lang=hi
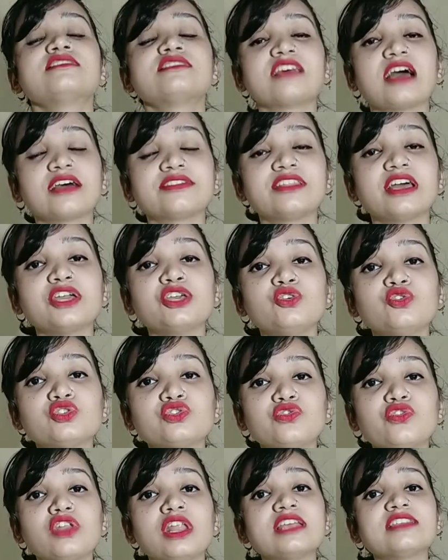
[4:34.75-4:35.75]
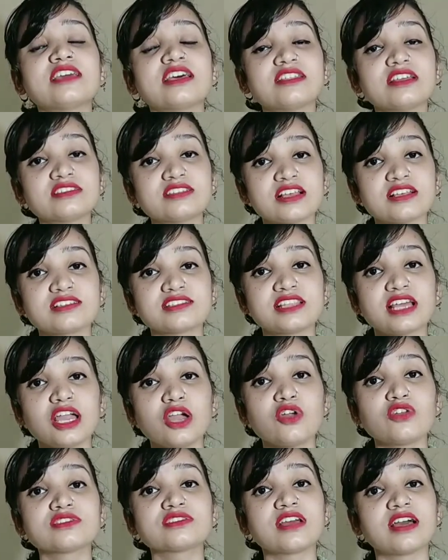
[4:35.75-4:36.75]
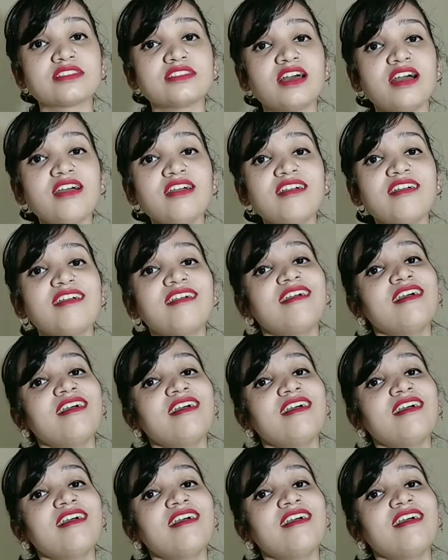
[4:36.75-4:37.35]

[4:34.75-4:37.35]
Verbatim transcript: ज़्यादा यूज़फुल है ज़्यादा सस्ता है और ज़्यादा